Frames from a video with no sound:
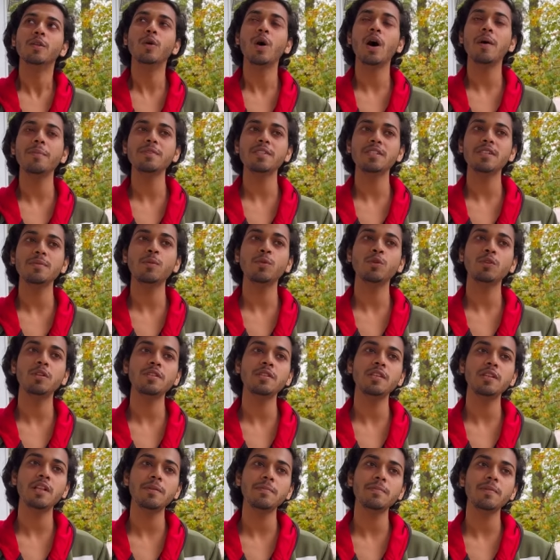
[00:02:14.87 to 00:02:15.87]
তো আমি যেটা
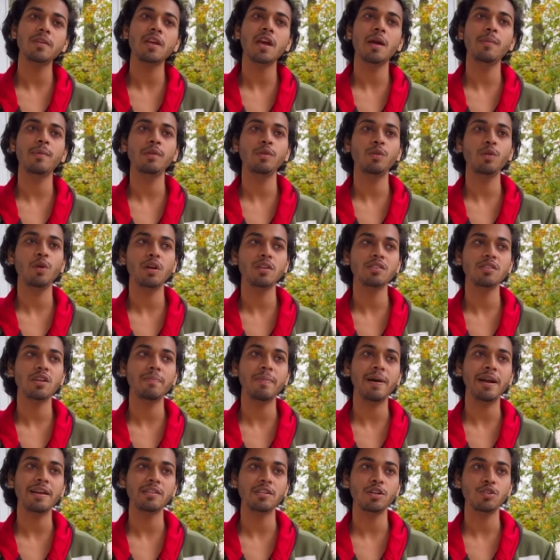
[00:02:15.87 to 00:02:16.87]
বলতেছিলাম কি আমি দুই হাজার
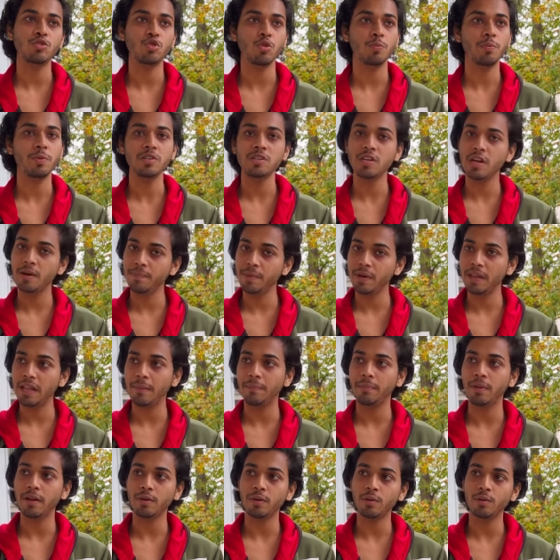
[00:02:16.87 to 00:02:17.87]
বাইশের চব্বিশে এপ্রিল
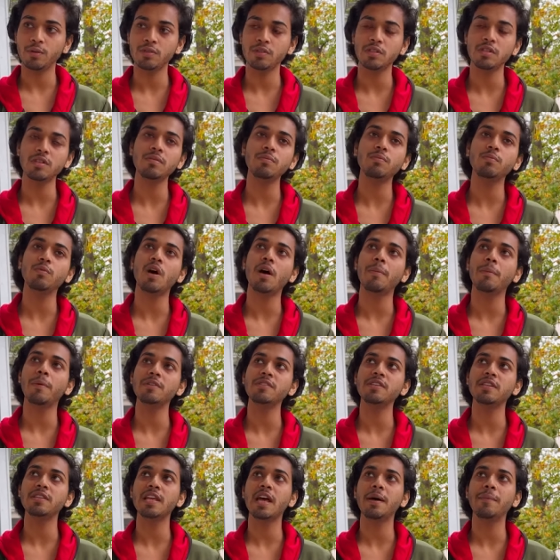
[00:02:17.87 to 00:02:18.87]
অ্যাপ্লাই করছি তো আমার
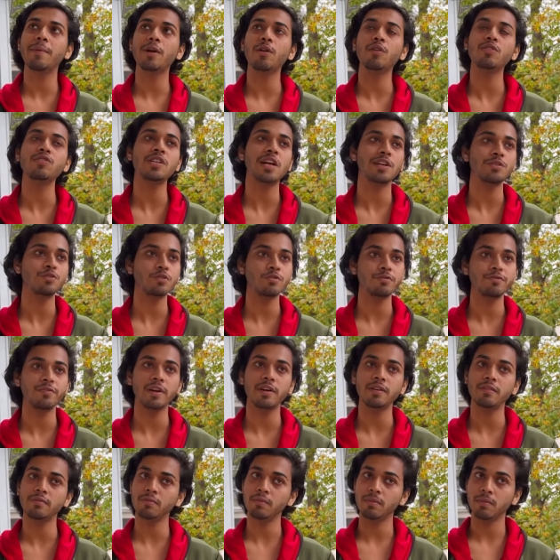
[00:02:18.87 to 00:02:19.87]
সাথে আমার চারজন
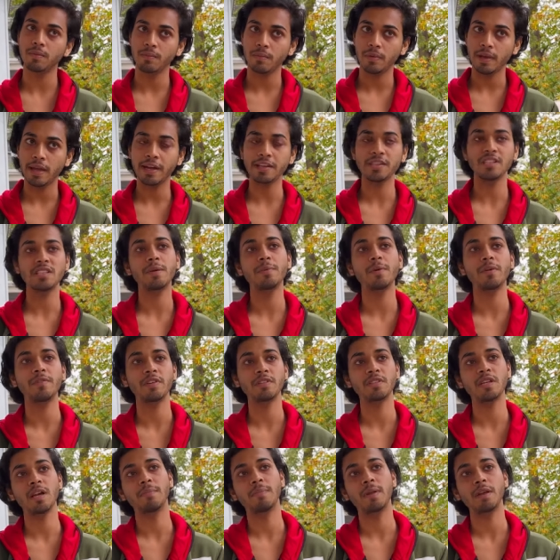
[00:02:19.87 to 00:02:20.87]
ফ্রেন্ড একসাথে আমরা
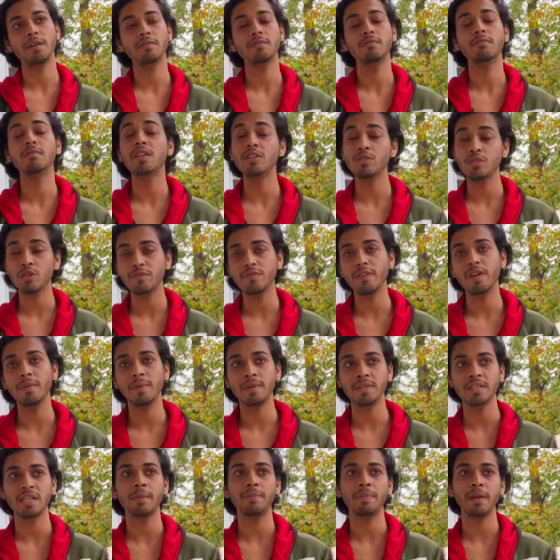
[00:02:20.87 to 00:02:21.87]
ভিজা অ্যাপ্লাই তিনজন ফ্রেন্ড
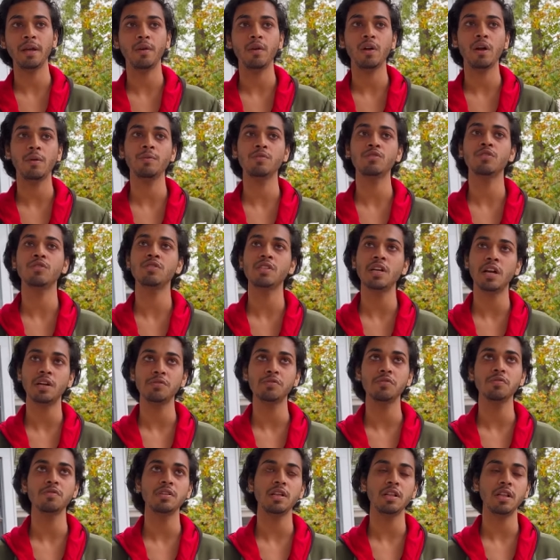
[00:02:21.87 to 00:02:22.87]
ভিসা অ্যাপ্লাই করি আমি সব
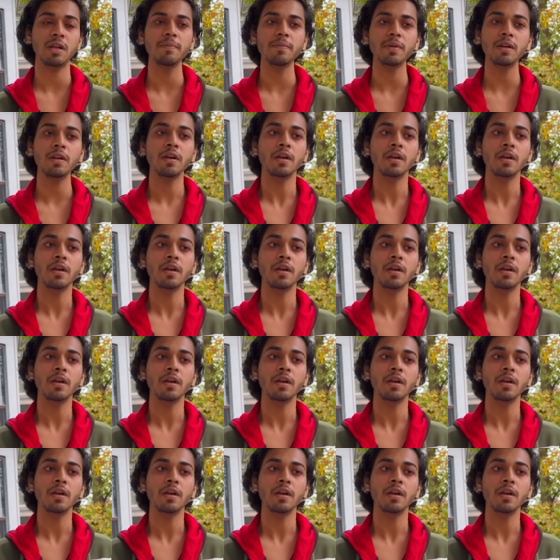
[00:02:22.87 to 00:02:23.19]
চারজন ছিলাম